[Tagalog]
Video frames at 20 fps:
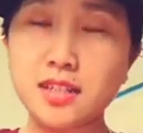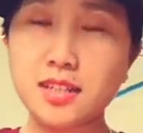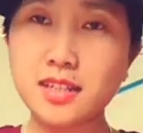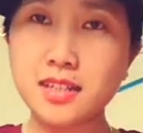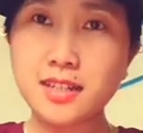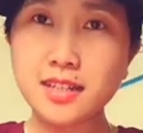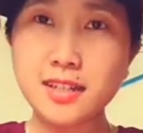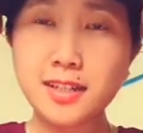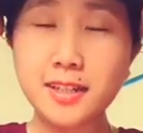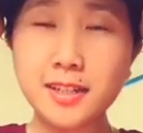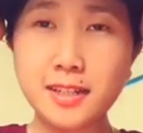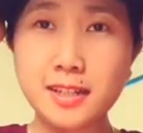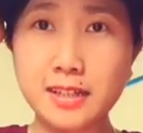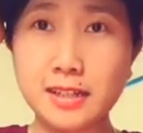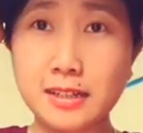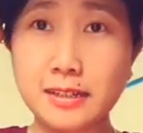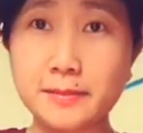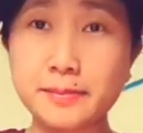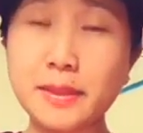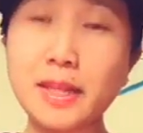Ayan,
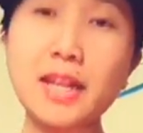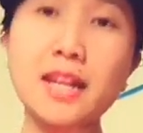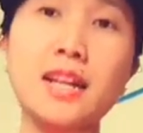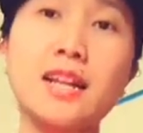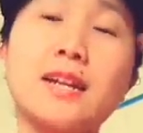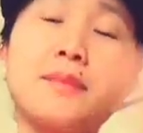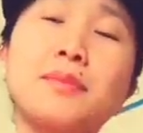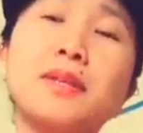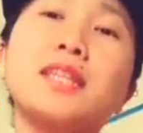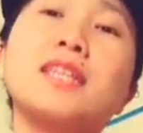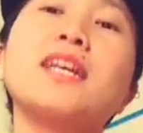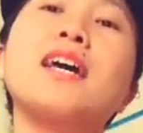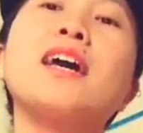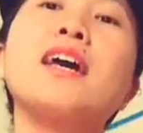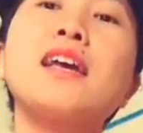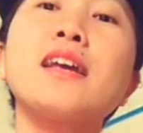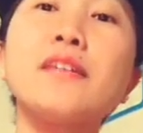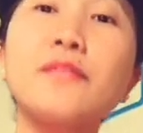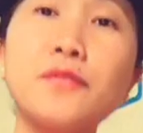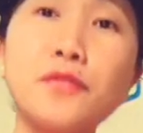um, nararapit na
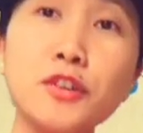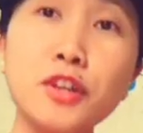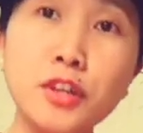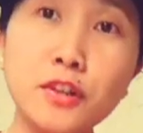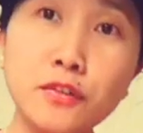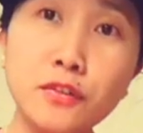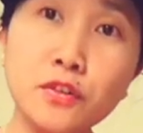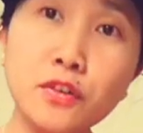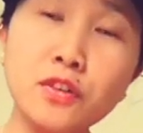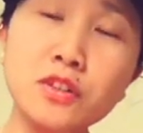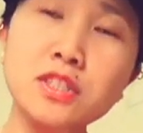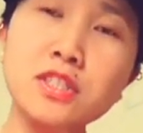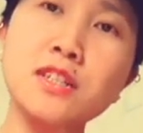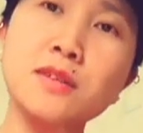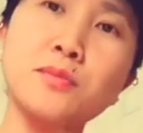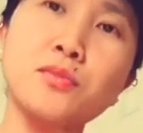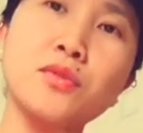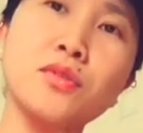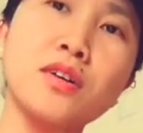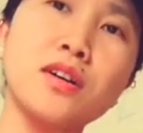April Fools
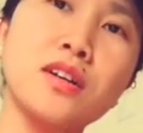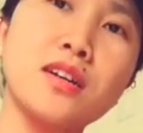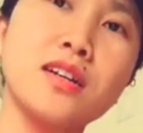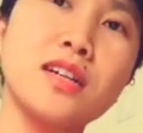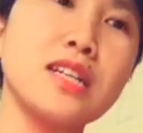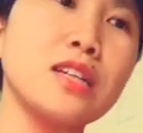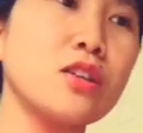na po ngayon.